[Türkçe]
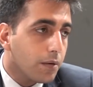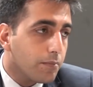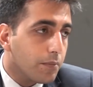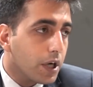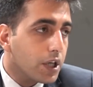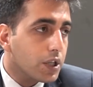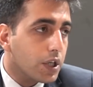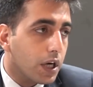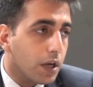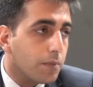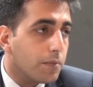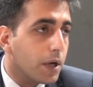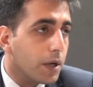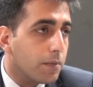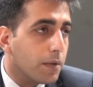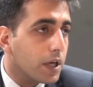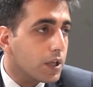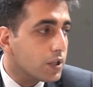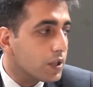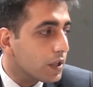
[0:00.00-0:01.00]

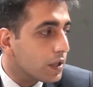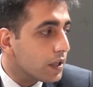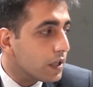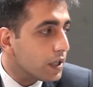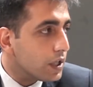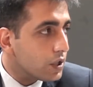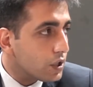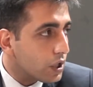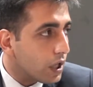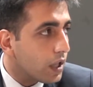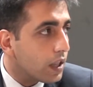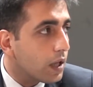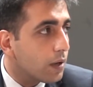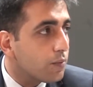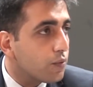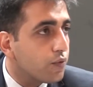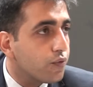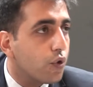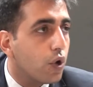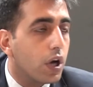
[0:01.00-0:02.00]
başarmaya başladık. İnşallah
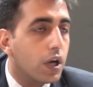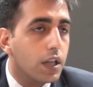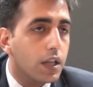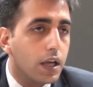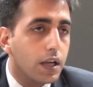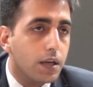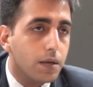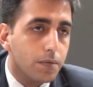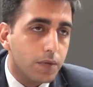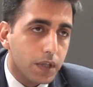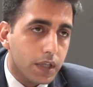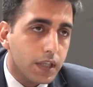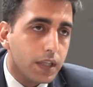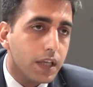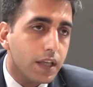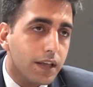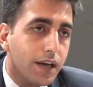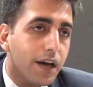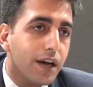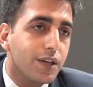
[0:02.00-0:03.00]
bu fuarlarla
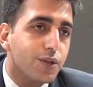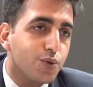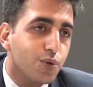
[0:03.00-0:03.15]
birlikte daha iyi